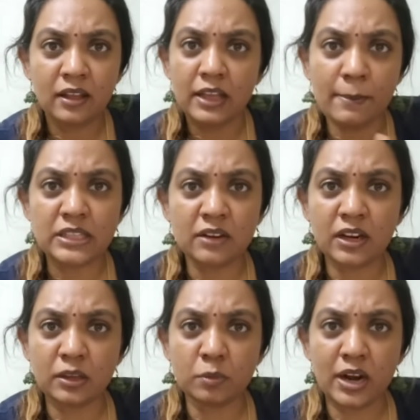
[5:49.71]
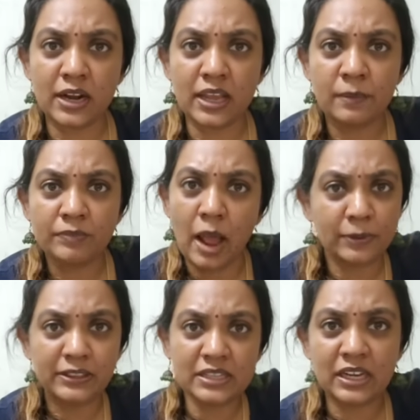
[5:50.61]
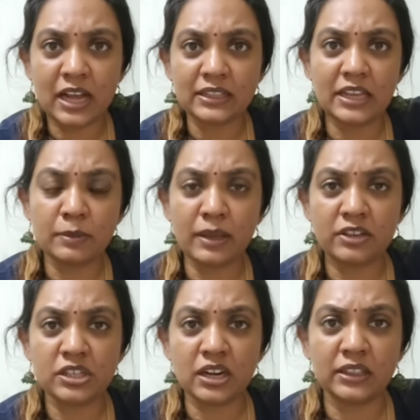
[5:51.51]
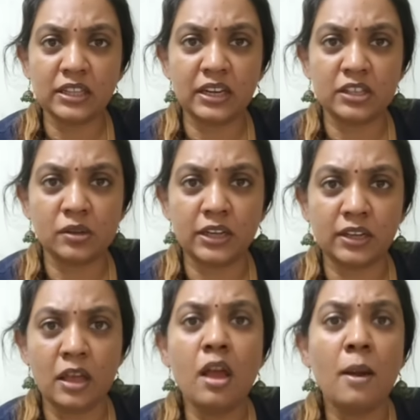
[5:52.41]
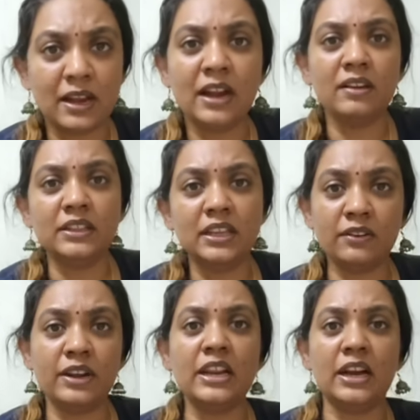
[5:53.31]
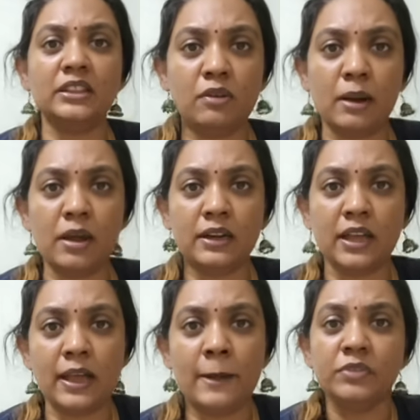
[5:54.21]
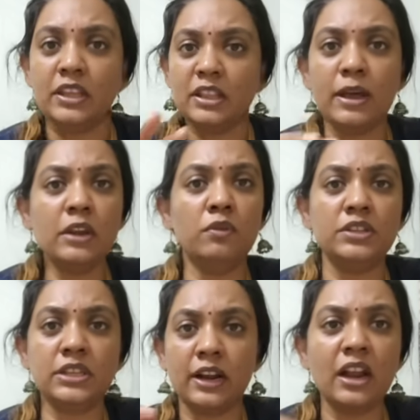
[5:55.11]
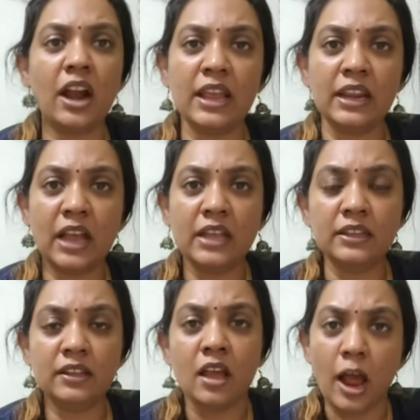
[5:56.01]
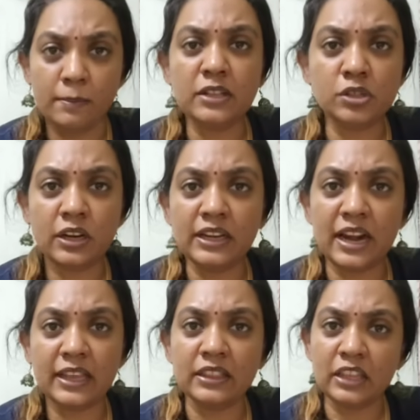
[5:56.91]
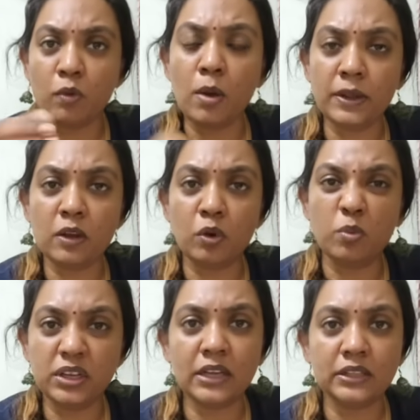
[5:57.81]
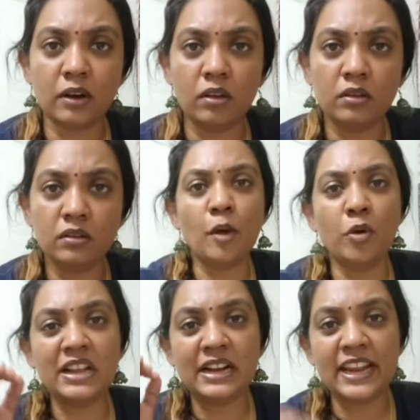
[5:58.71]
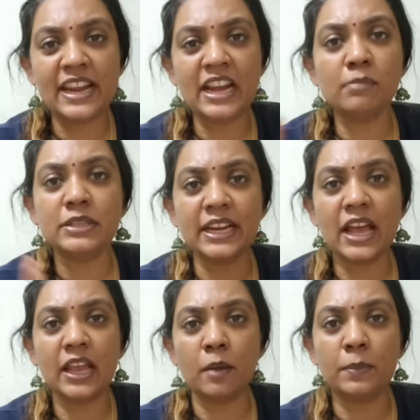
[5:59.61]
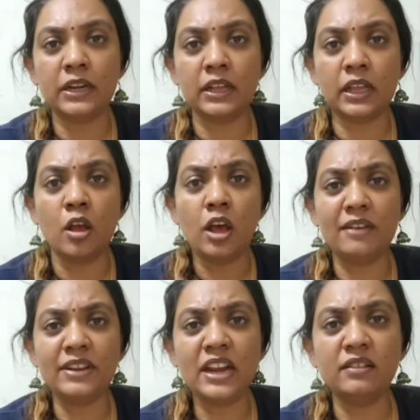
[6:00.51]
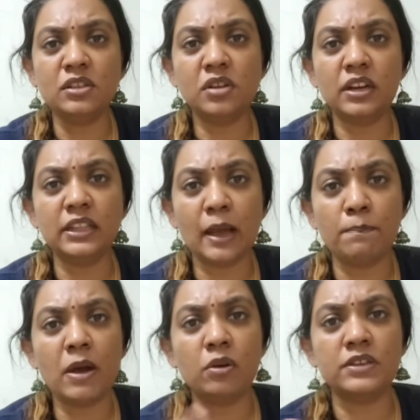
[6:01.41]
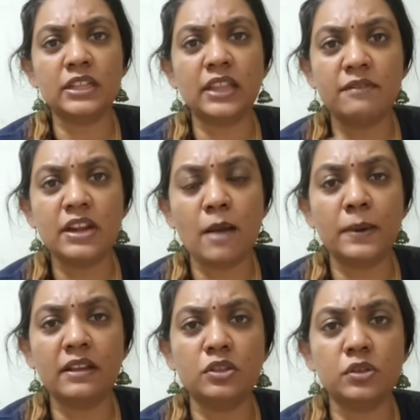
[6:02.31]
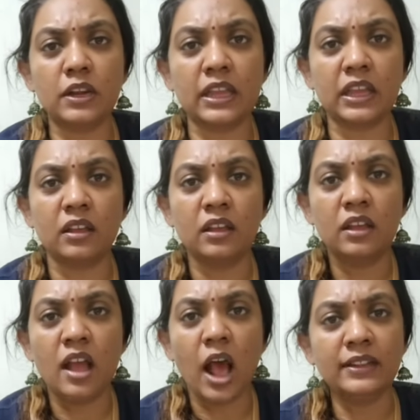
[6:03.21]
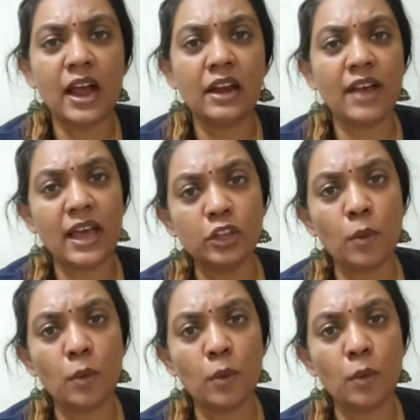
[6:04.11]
கமல் சார் வரதுக்கு முன்னாடி அப்ப தெரிஞ்சிருக்காதா இந்த மாதிரி விஷயம் நடந்திருக்குன்னு சொல்லிட்டு மக்கள் வந்து இதை வெளியில எடுத்துட்டு வரமாட்டாங்க இந்த மாதிரி ஒரு விஷயம் ரெக்கார்டா இருக்காது அப்படின்னு சொல்லிட்டு நினைக்கிறது எவ்வளவு பெரிய ஒரு முட்டாள்தனம் இந்த பொண்ணு கிளீனா மிஸ்லீட் ஆகிக்கப்பட்டிருக்கு ரவினா வந்து சொல்லுது தப்பா ஒரு விஷயத்த ரவினா அப்படியே வந்து சொல்லியிருக்கு அந்த ஆள் வேற ஏதோ